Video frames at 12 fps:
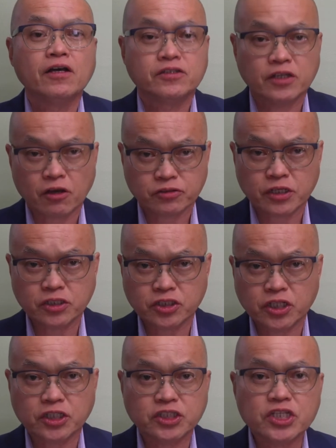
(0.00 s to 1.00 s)
要申
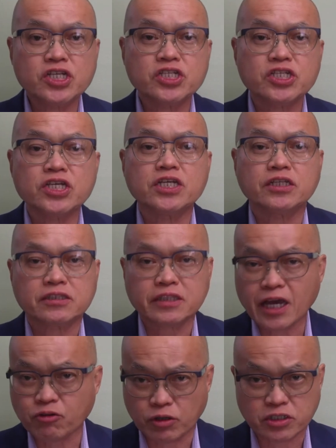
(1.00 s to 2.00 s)
请 DC
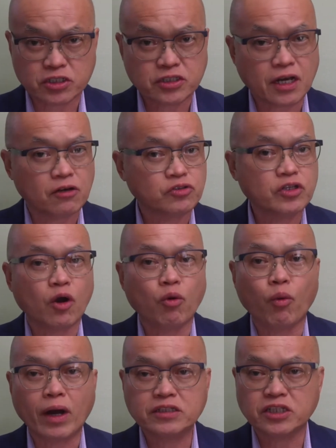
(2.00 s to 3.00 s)
贷款执照，就要
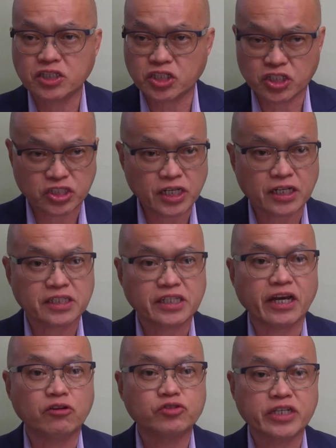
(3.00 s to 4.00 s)
完成以下的
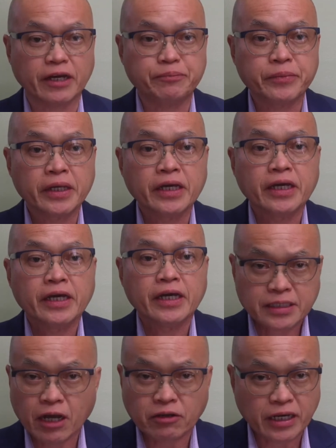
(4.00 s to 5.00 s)
条件：
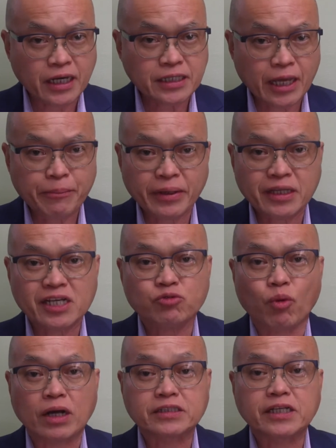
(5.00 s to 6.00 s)
到
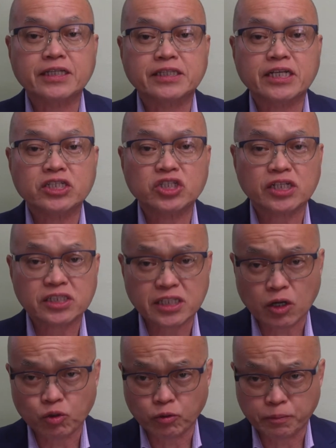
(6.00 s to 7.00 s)
NMLS 网站登记个
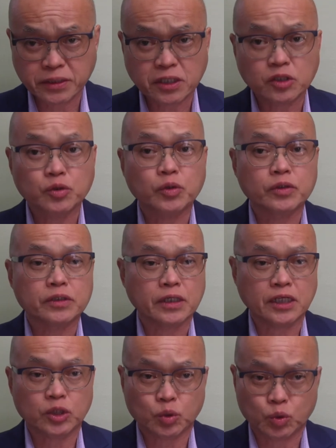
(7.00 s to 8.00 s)
账户，并且取
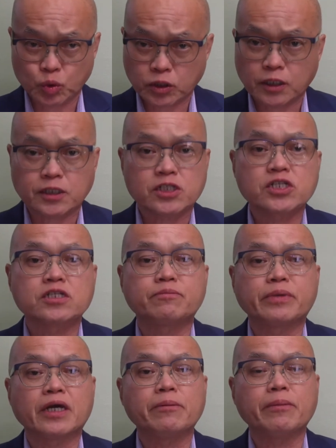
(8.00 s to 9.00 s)
得独特的识
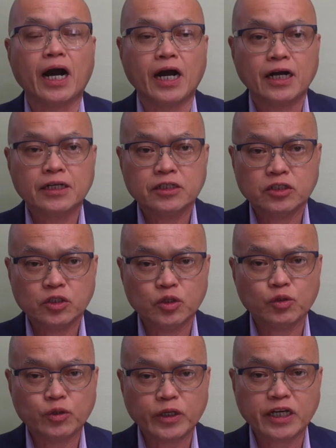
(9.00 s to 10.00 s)
别码
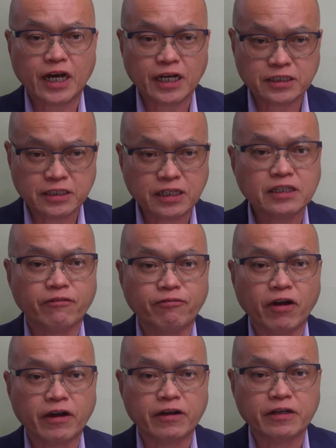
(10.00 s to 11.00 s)
（Unique
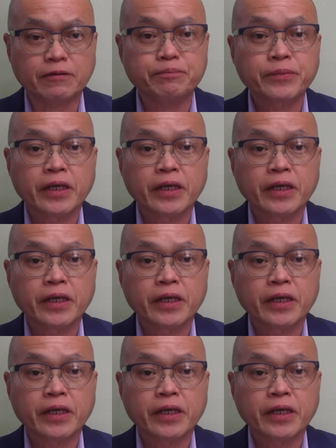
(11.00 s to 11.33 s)
Identifier）。